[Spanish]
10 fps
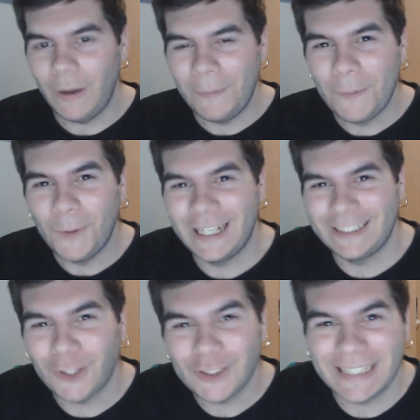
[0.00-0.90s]
Hola, muy buenas a
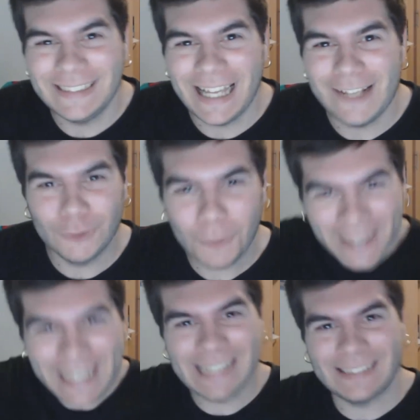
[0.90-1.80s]
todos, gente de YouTube
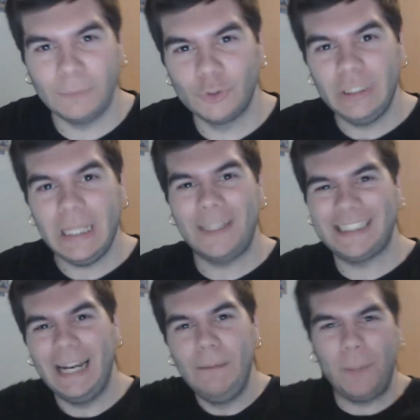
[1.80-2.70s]
aquí. Estamos un día
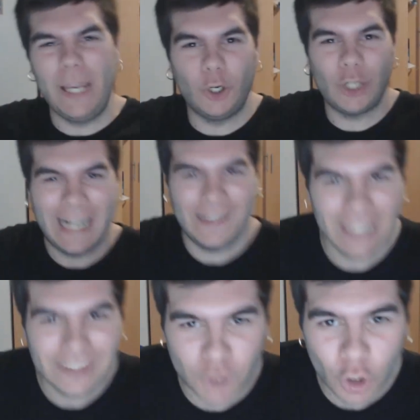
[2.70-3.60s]
más en el peor canal
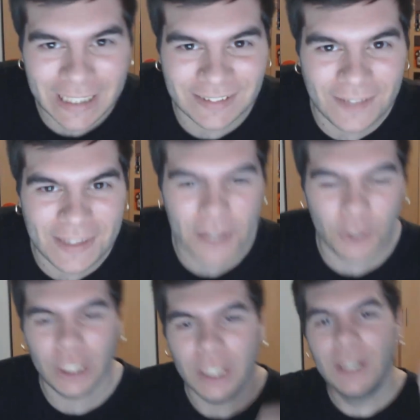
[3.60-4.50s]
de la historia hasta el día de
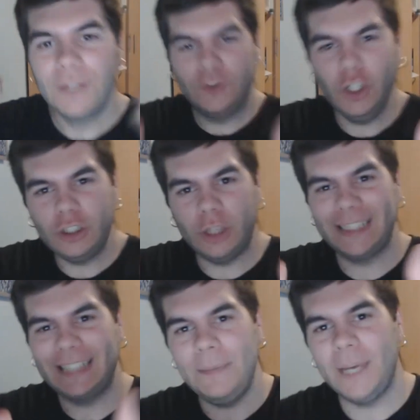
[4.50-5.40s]
hoy, Don
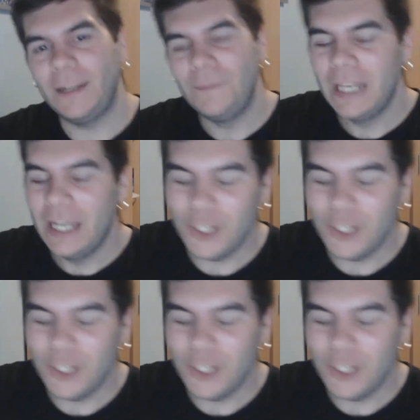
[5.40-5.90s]
Tomás Gamer.